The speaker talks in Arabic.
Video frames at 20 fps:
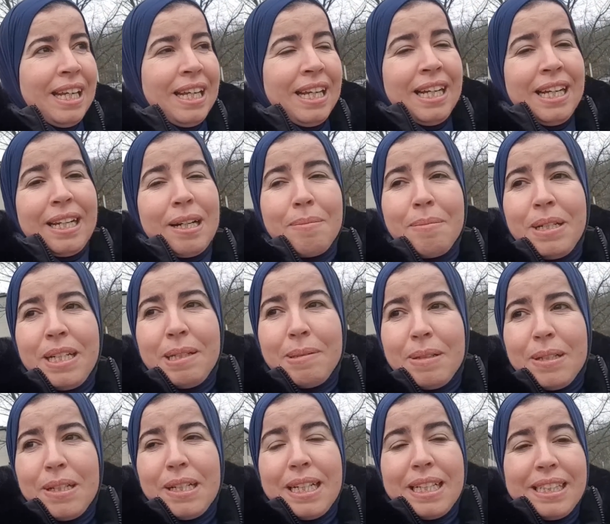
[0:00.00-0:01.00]
راه
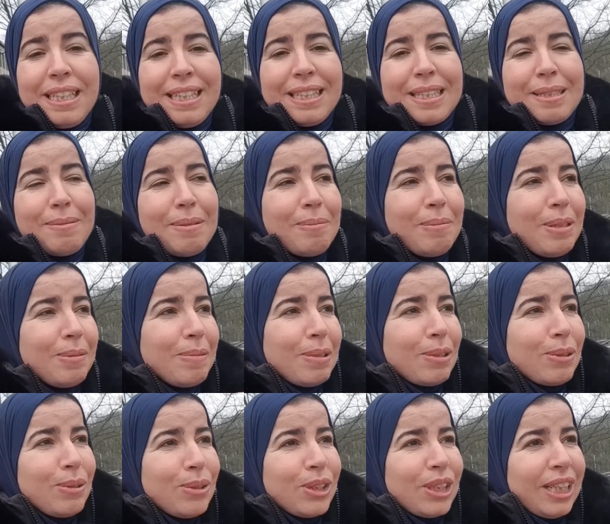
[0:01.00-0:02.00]
ملي تحس بيه ملي ما
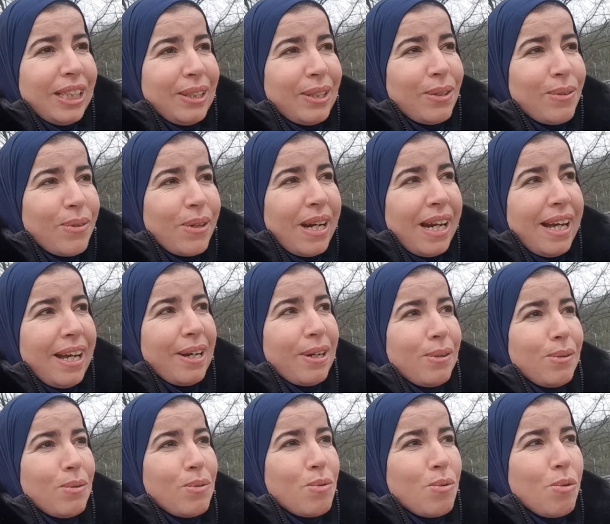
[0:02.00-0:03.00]
تكونش عندك الوراق
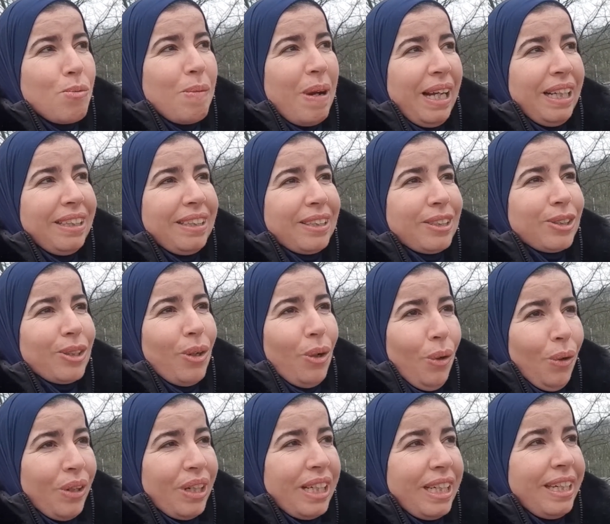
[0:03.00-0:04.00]
وما عندكش
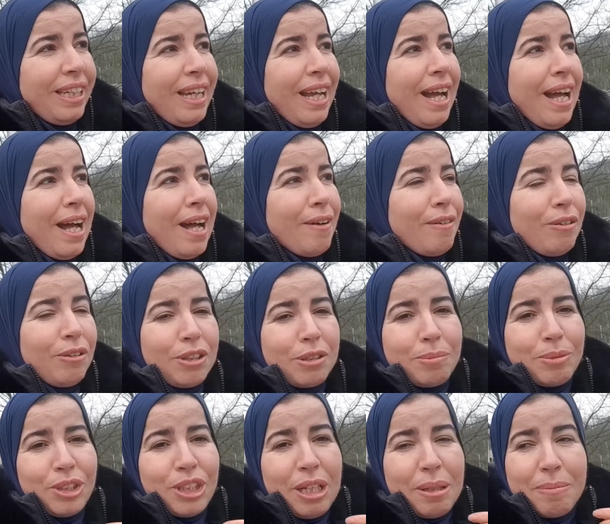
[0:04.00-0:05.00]
الحريه
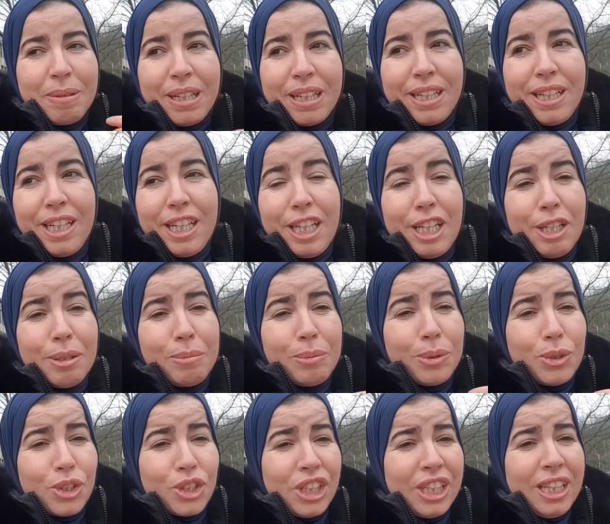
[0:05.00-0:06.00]
تمشي للمغرب
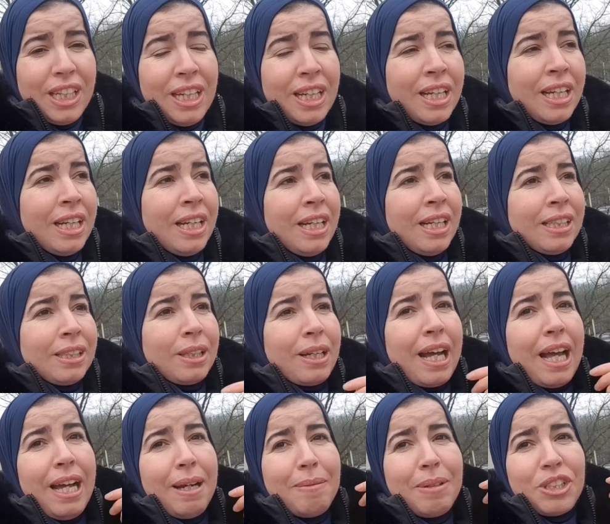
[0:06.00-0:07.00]
وتجي
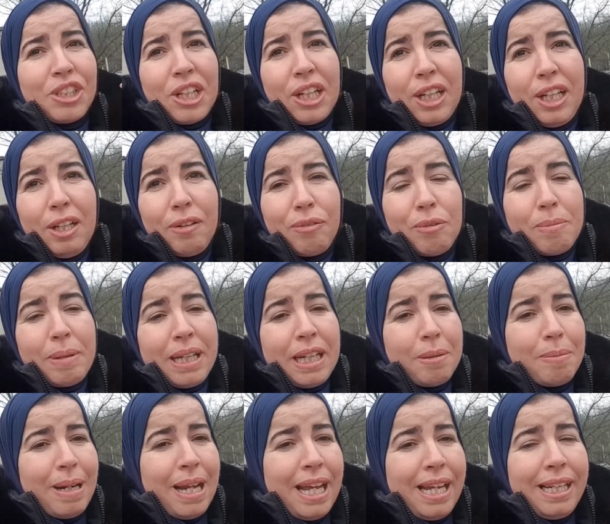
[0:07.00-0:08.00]
تقع مشاكل في المغرب
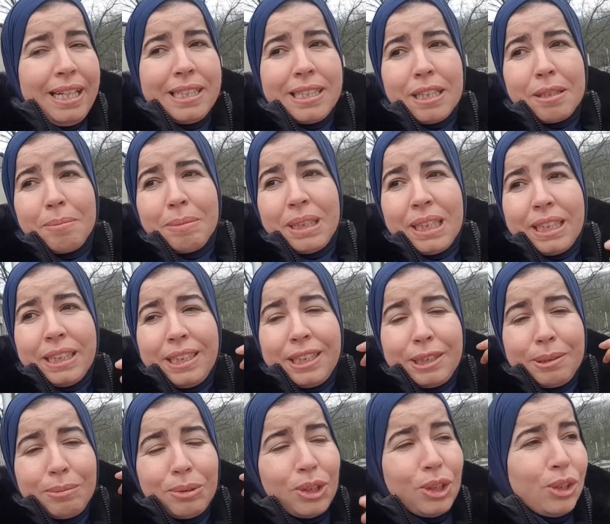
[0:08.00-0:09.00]
مع عائلتك ما تقدرش
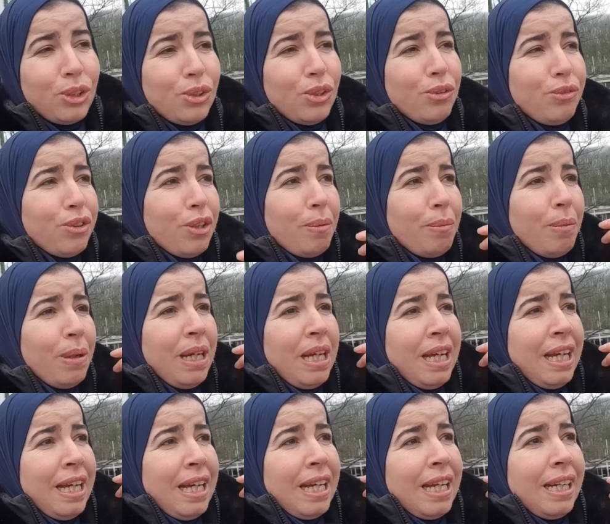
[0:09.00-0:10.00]
تمشي تشوفهم
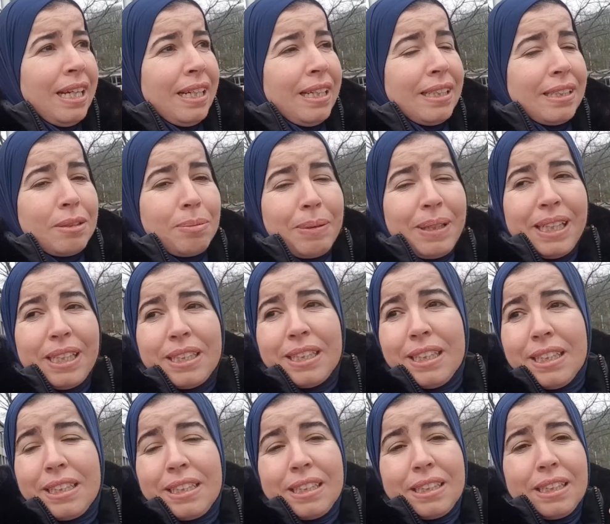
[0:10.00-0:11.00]
أه تبغي
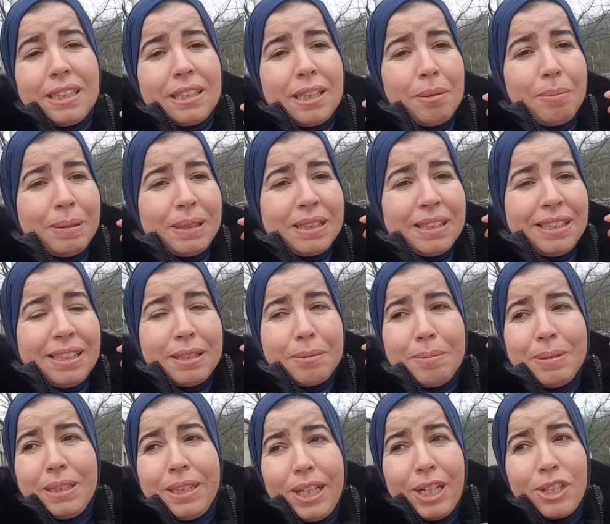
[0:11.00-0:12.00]
تهبط
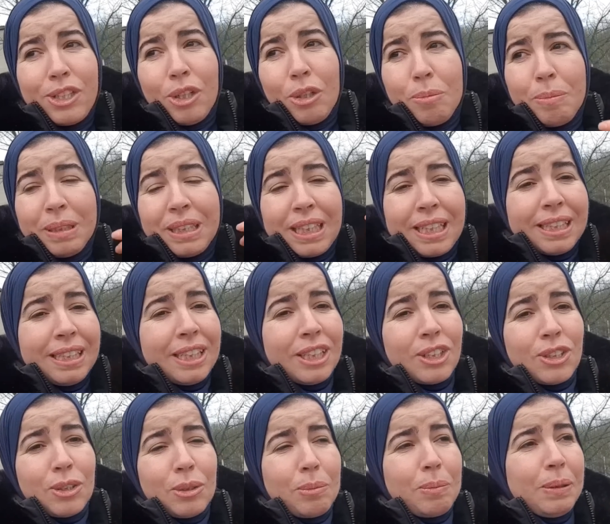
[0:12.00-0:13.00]
تبدل الجو ما
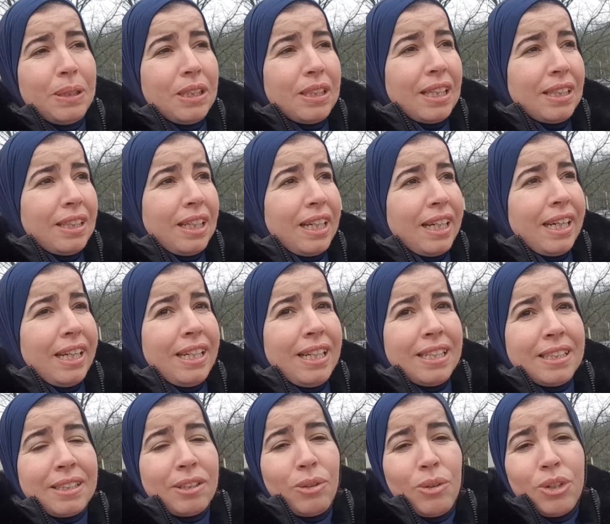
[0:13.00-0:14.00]
تقدرش تبغي تتركي
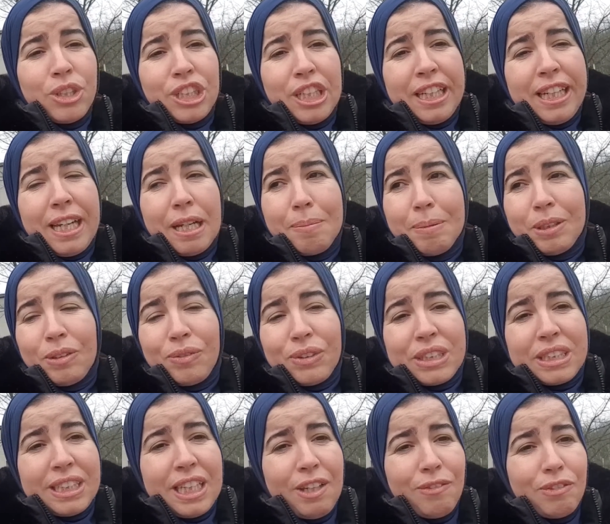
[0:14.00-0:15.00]
الناس كل شيء كيهبط في
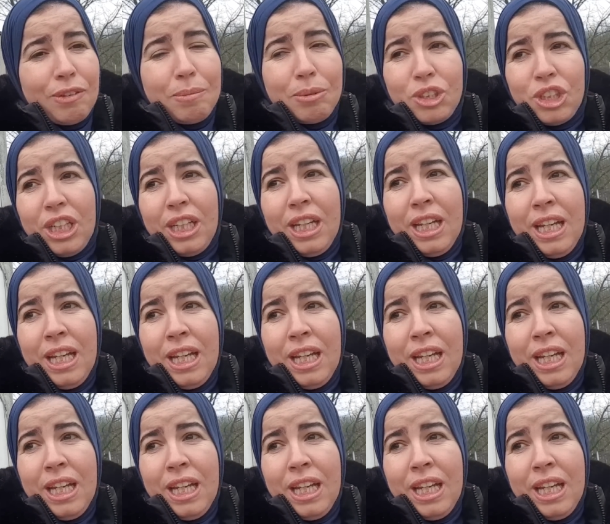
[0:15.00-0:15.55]
الصيف يمشي